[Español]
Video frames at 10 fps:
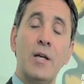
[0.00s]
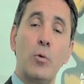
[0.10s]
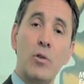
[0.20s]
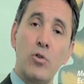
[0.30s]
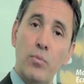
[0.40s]
de
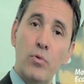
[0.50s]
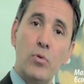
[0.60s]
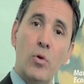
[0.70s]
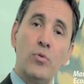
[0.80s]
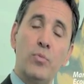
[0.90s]

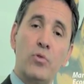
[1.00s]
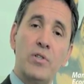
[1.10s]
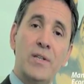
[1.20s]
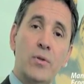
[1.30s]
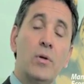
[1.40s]

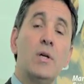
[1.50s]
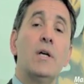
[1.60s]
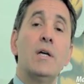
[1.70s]
4.2%